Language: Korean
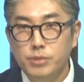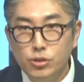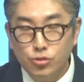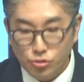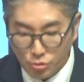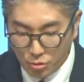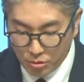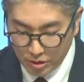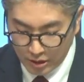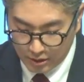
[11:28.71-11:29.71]

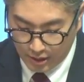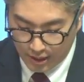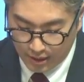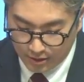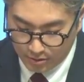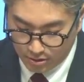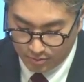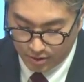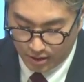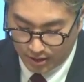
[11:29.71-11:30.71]
비추고 있다라는
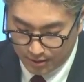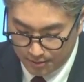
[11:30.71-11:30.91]
것입니다.